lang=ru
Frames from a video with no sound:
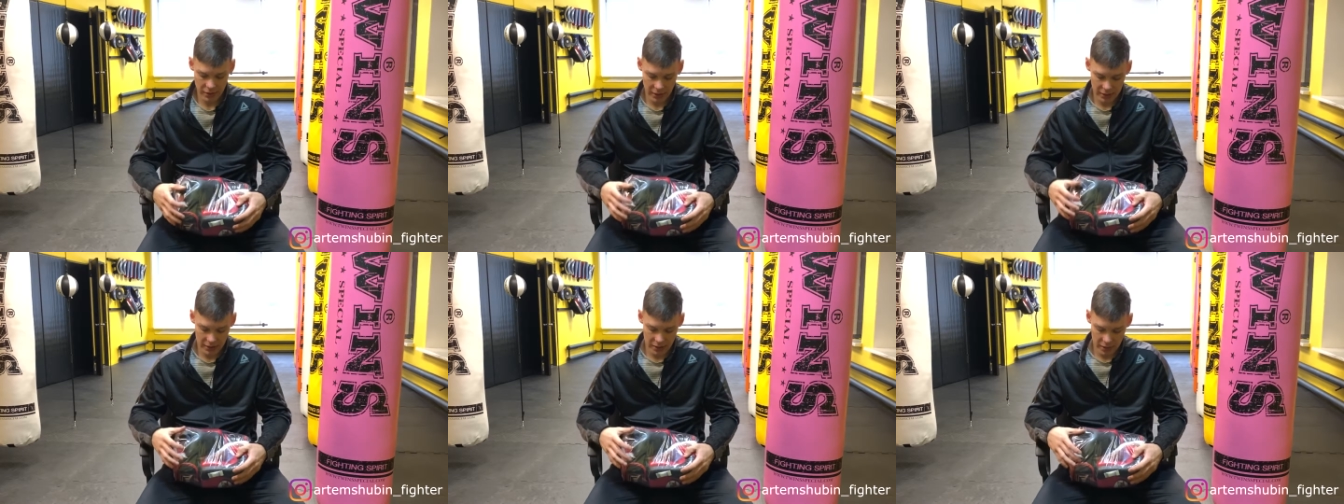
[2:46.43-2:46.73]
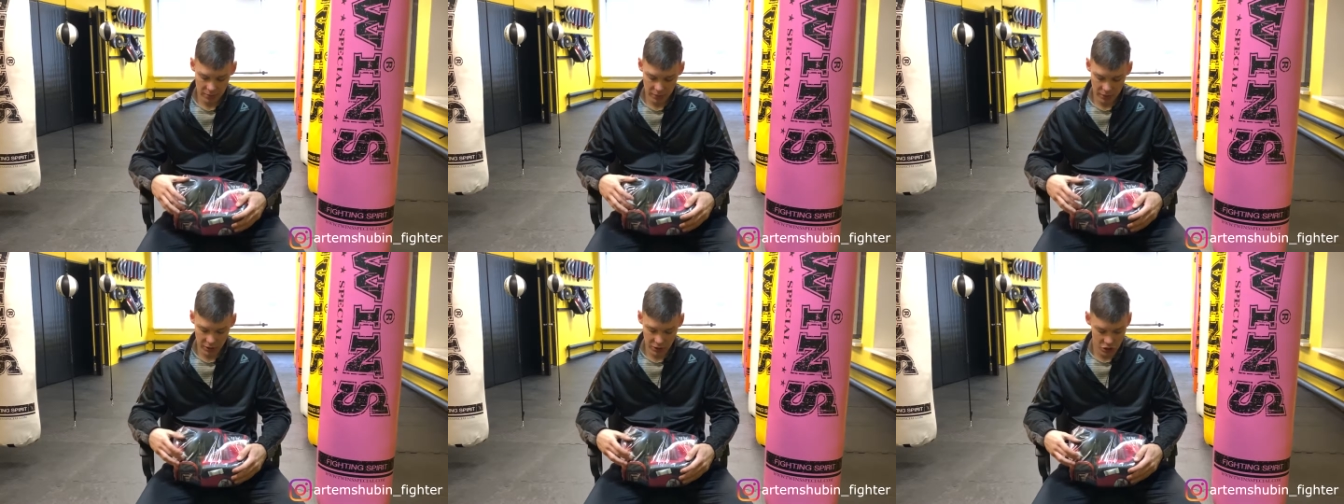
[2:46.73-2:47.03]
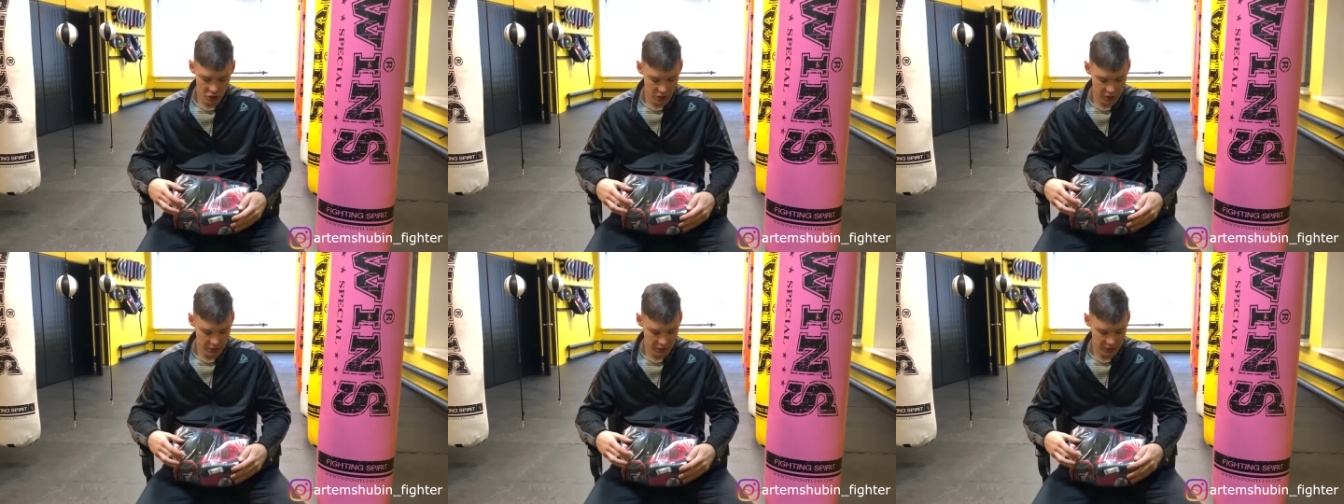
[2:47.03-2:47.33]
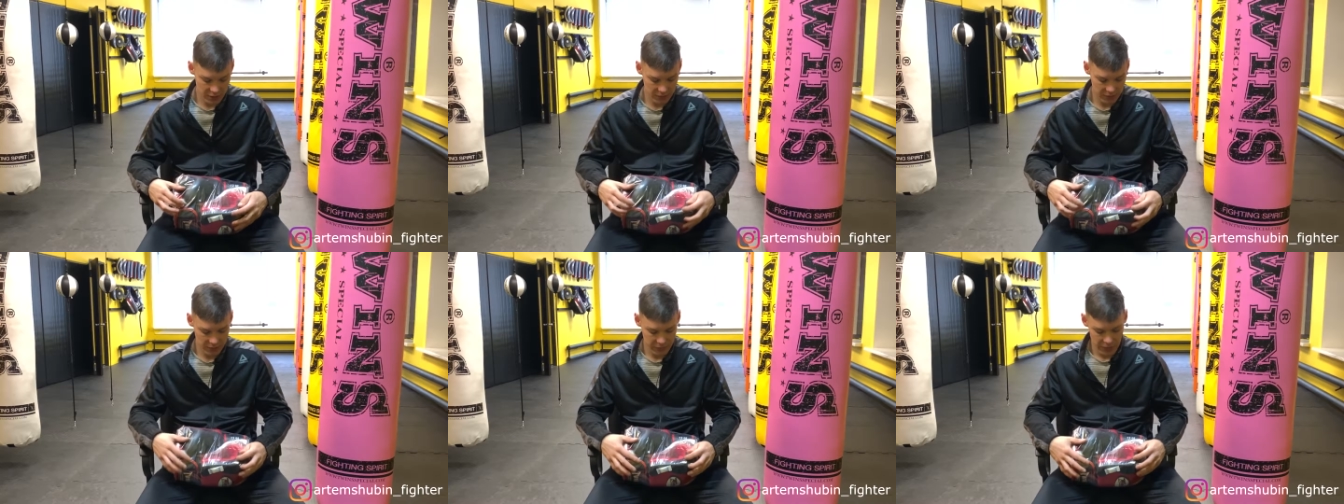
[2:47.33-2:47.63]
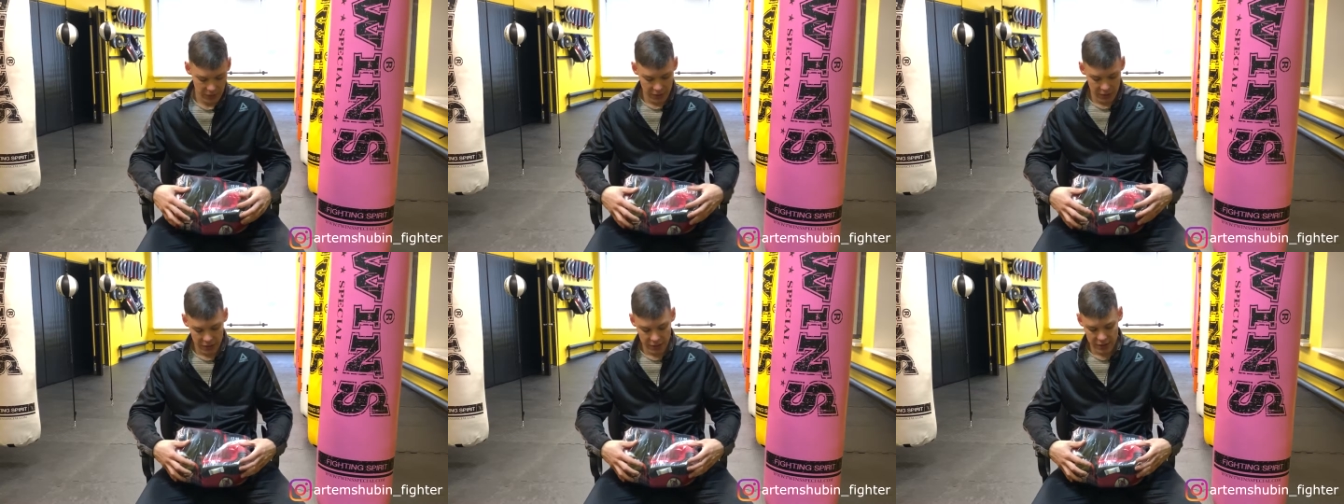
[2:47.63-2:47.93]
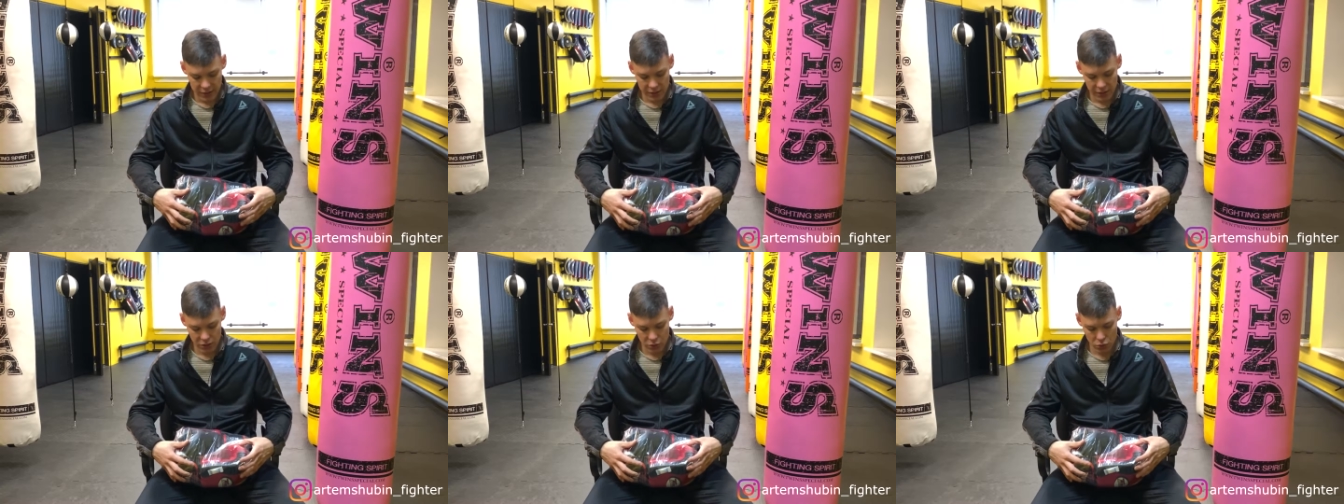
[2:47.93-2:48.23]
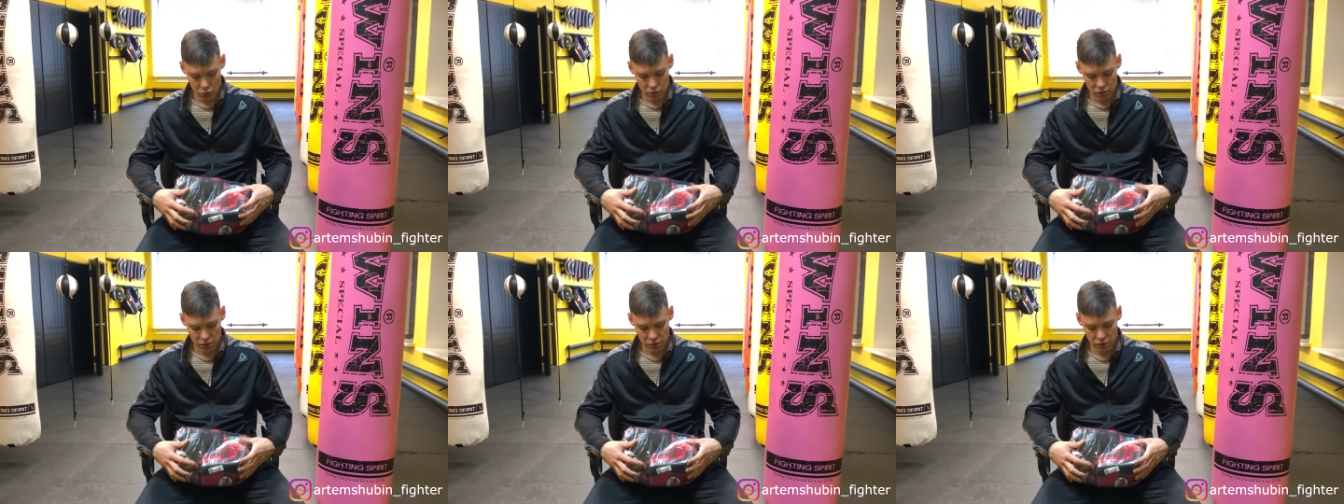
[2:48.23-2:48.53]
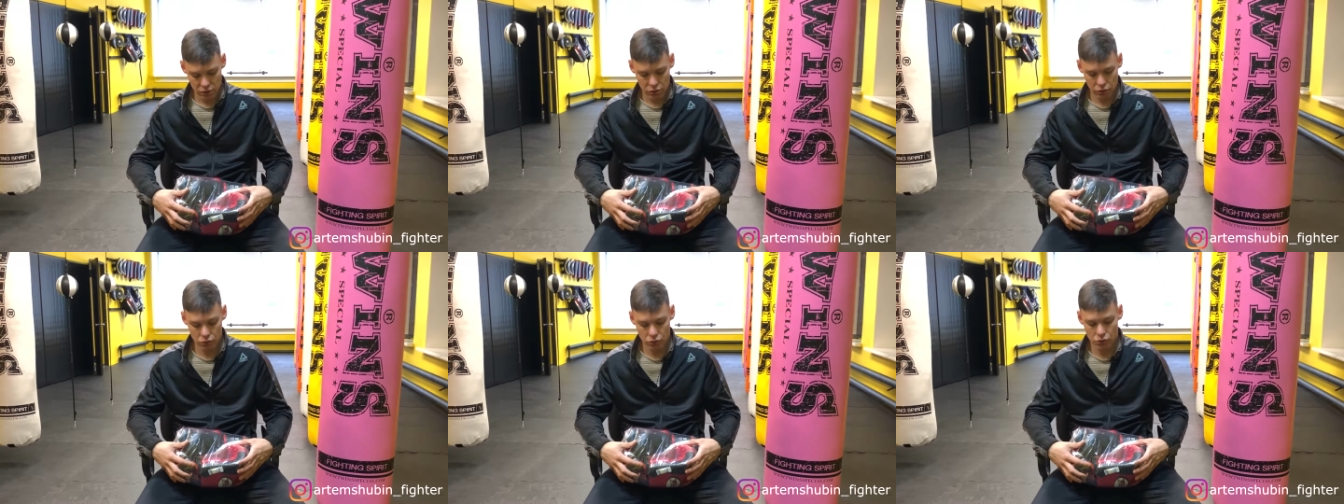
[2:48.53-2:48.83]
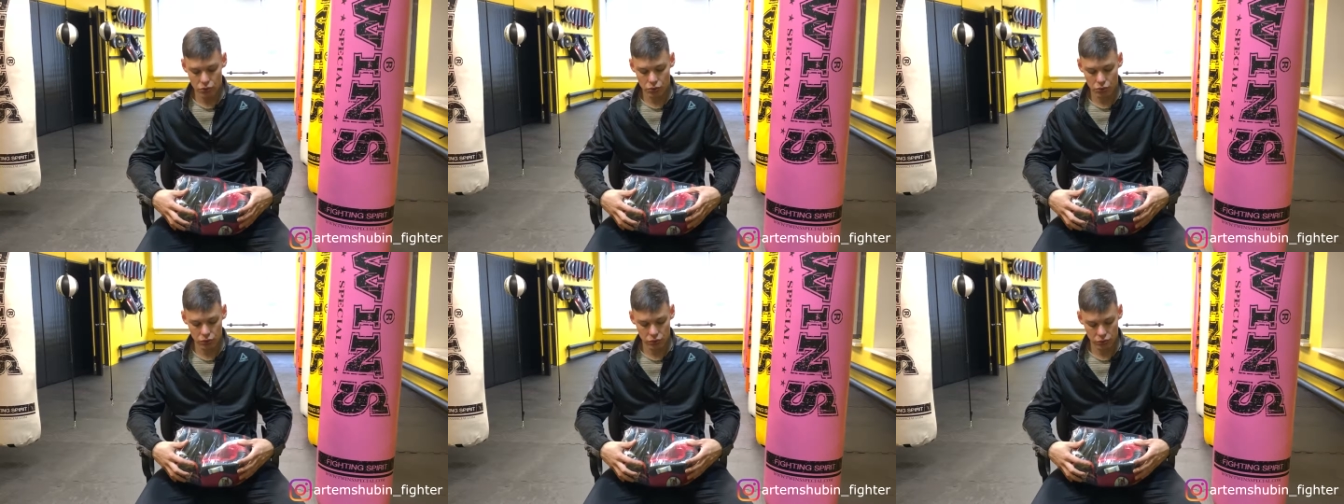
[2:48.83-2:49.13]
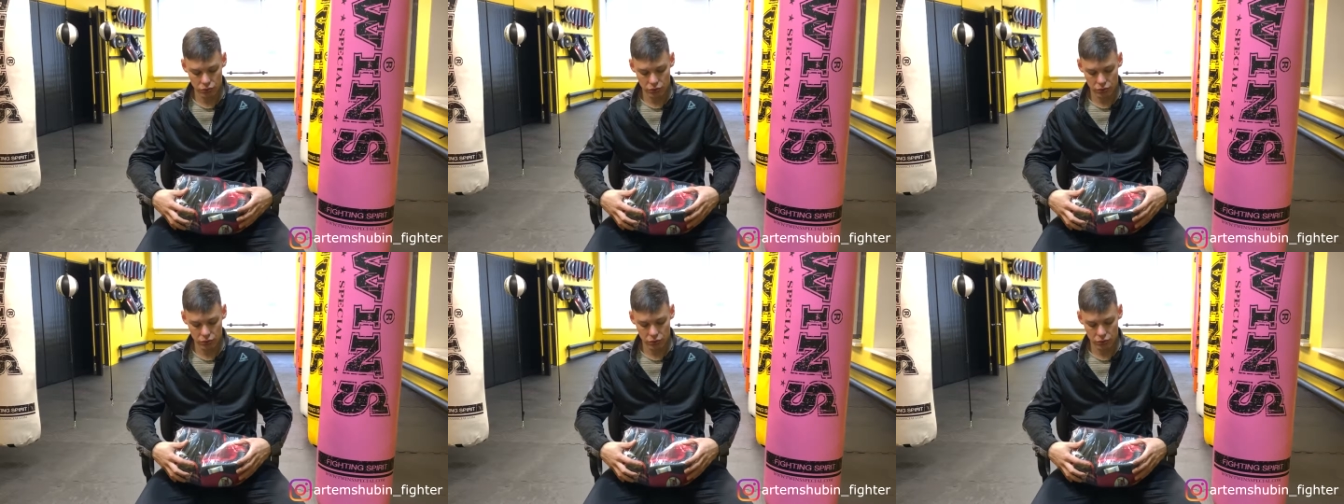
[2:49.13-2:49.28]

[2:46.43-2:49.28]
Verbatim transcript: одна перчатка заходит на другую.